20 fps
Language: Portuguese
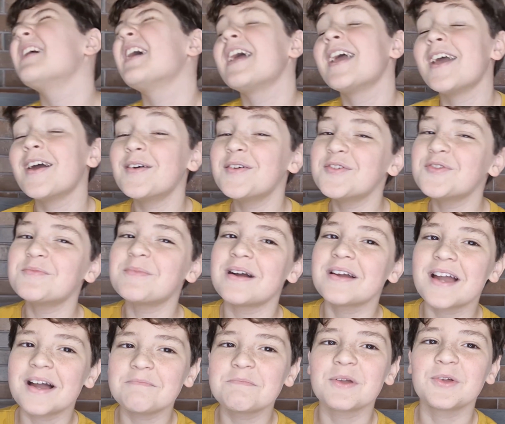Eu e o
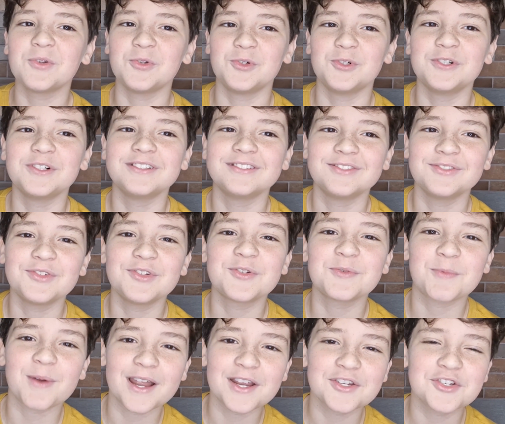Magabelô, nos
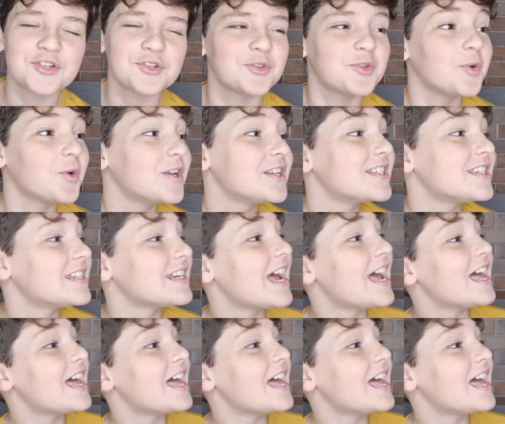bastidores,